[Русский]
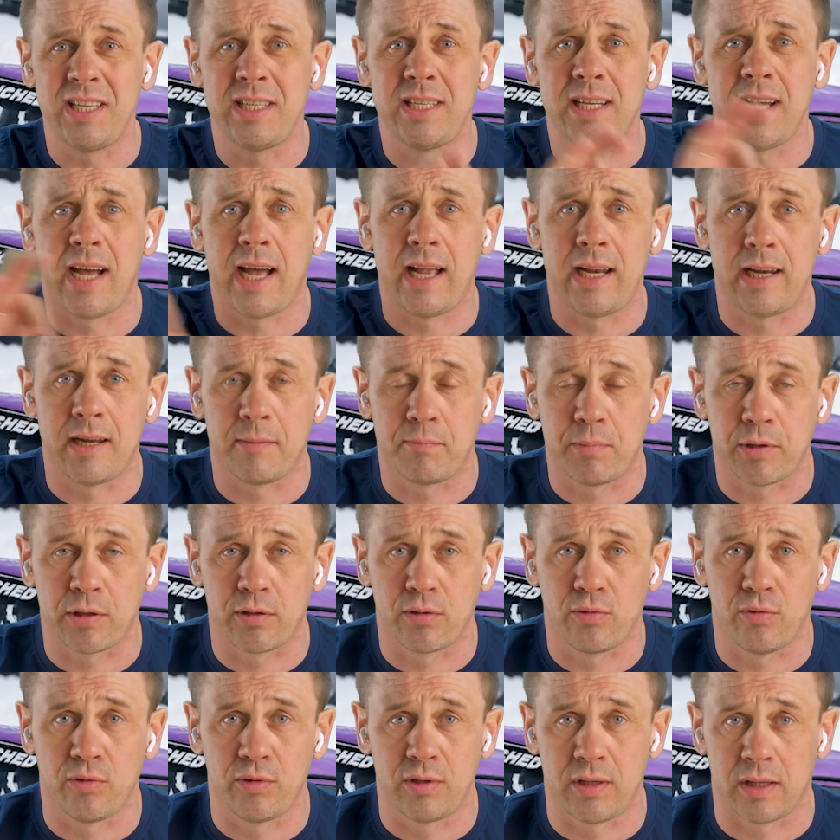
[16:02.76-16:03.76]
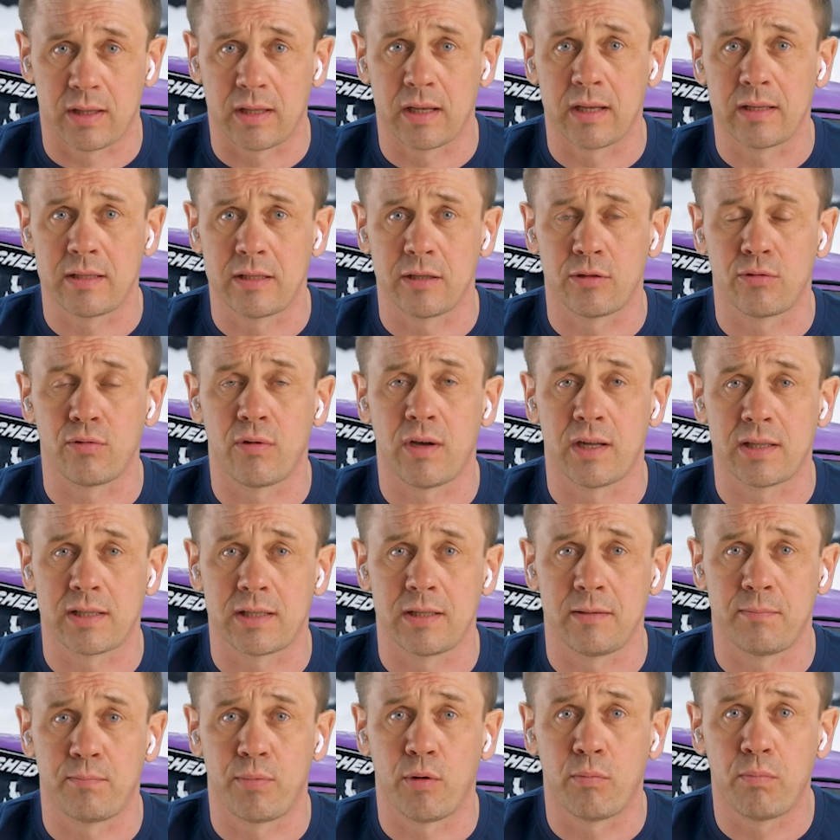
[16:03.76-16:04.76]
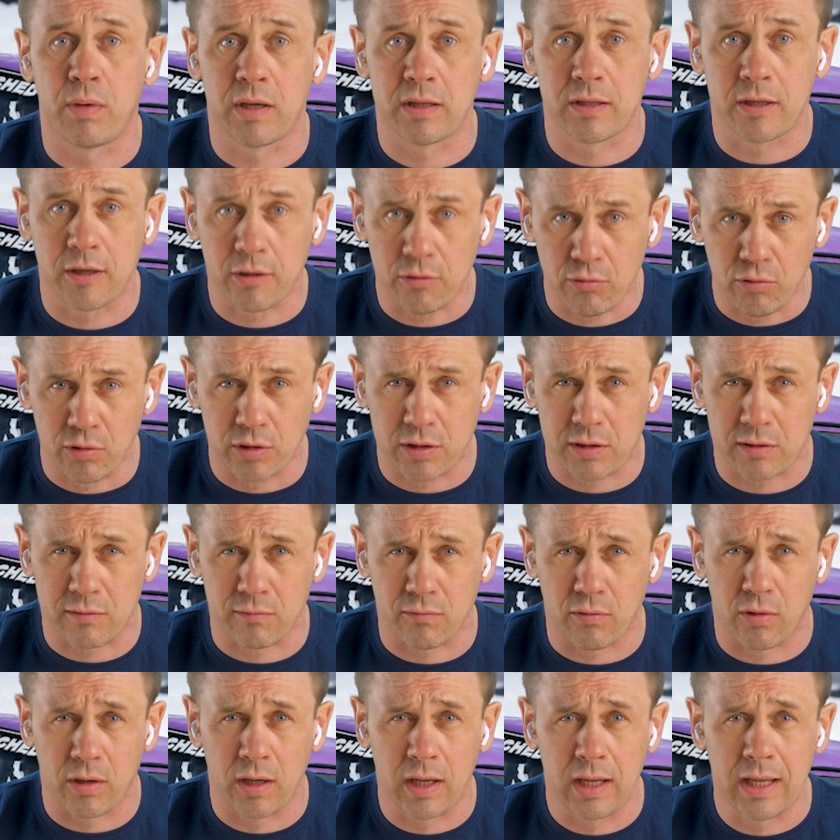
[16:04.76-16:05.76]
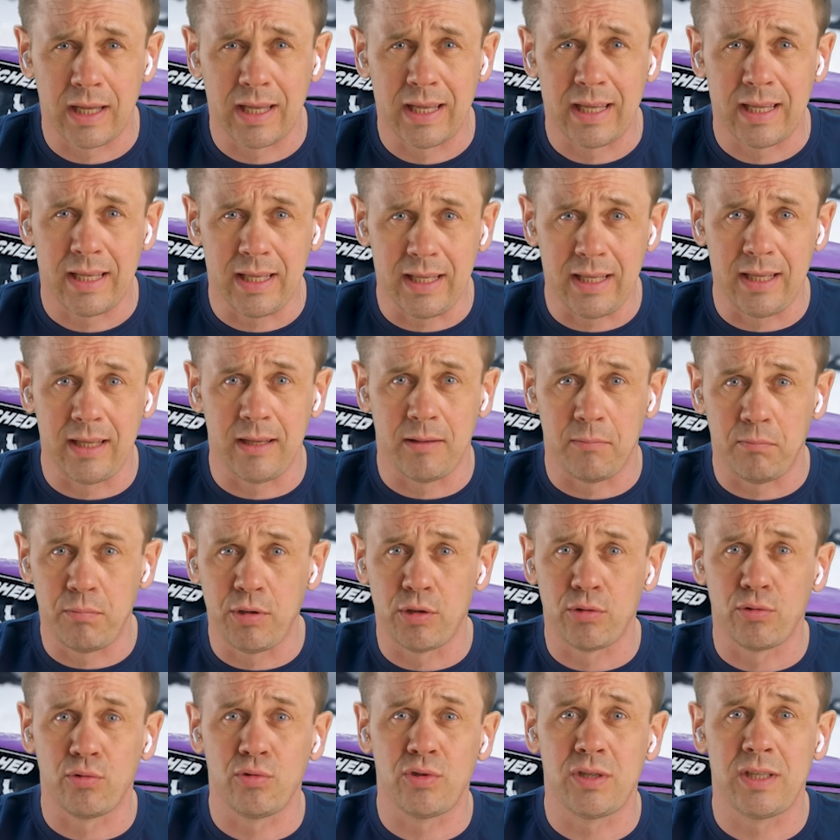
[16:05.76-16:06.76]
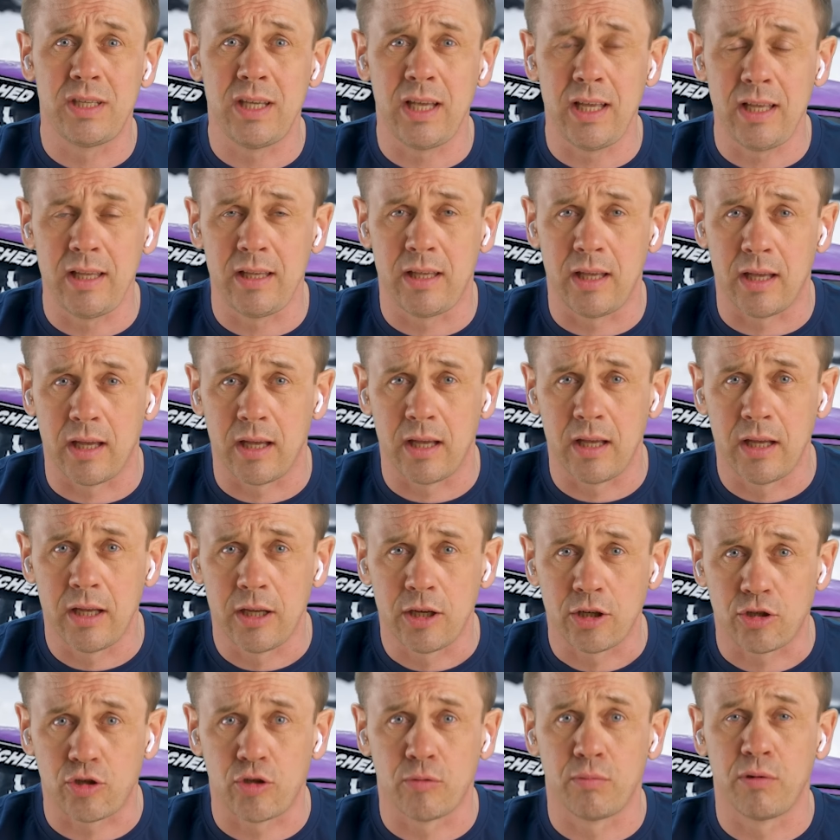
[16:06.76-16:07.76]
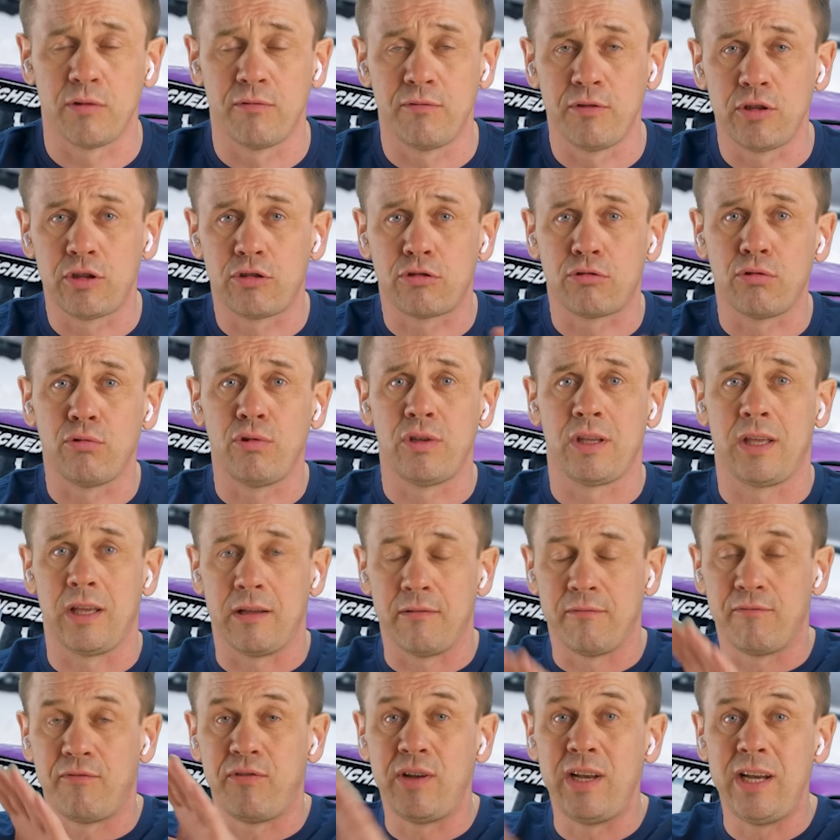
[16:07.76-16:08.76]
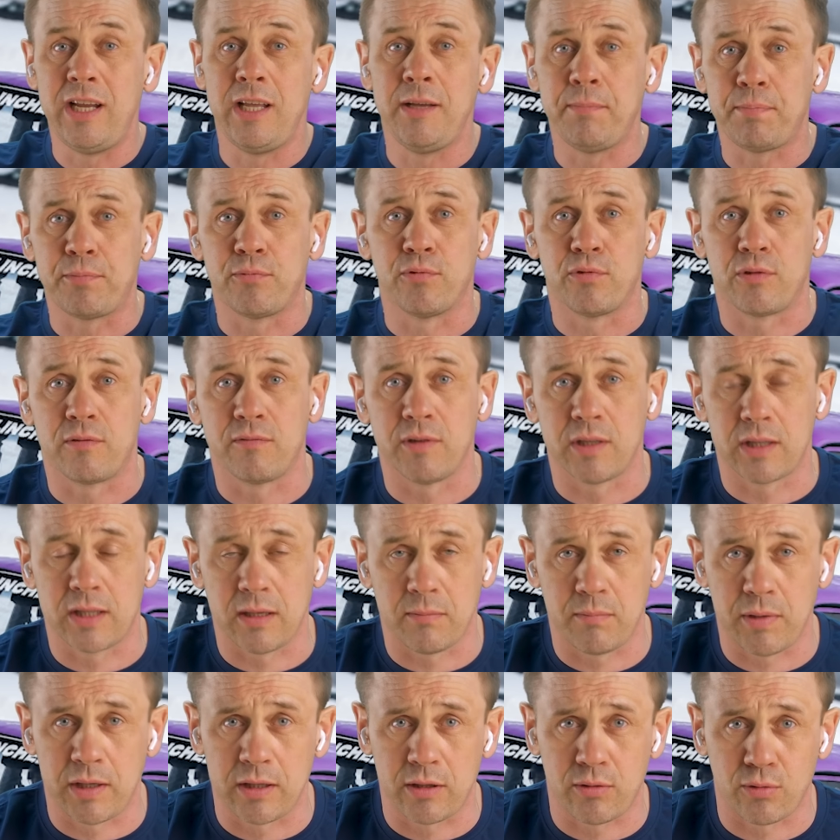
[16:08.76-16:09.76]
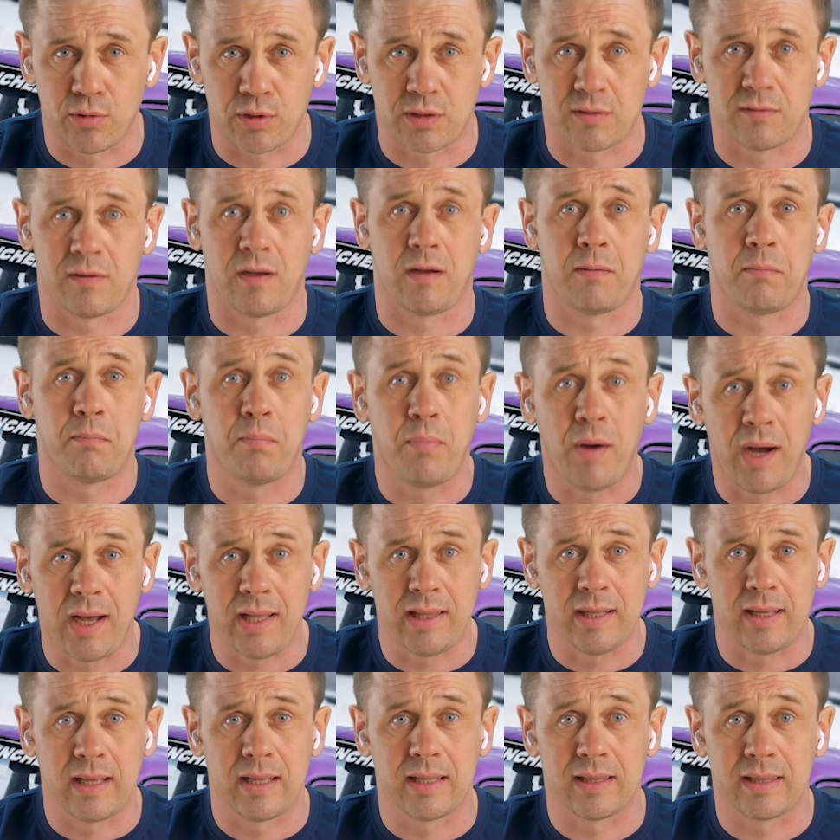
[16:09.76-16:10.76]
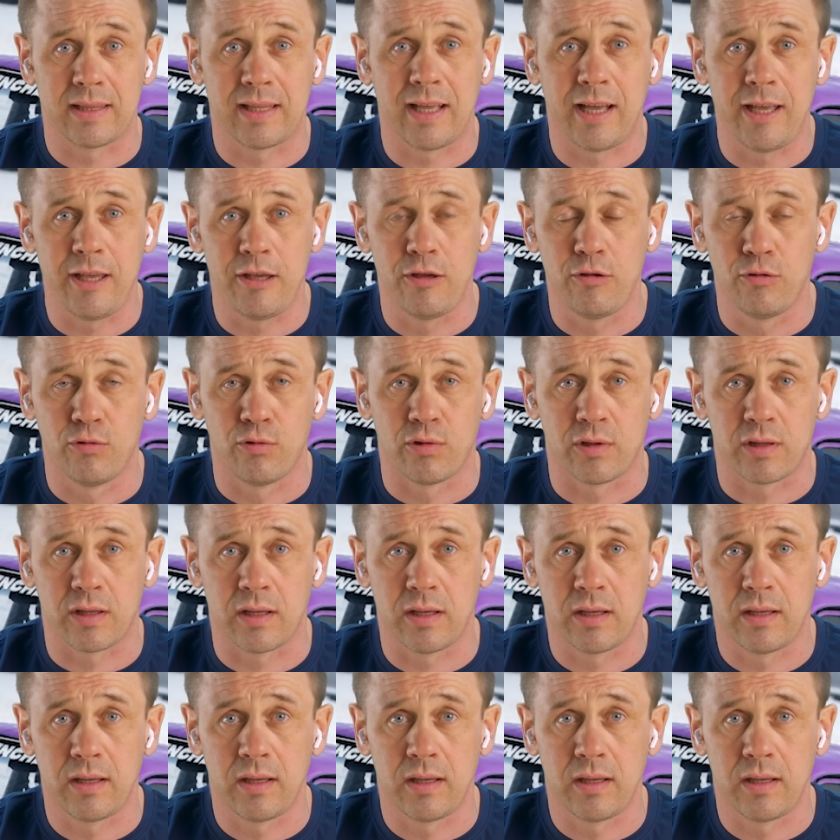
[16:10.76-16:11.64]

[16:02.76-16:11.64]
идеально подходят к ситуации по банкротству и берут деньги, чтобы в итоге влипнуть в это банкротство. А банк дает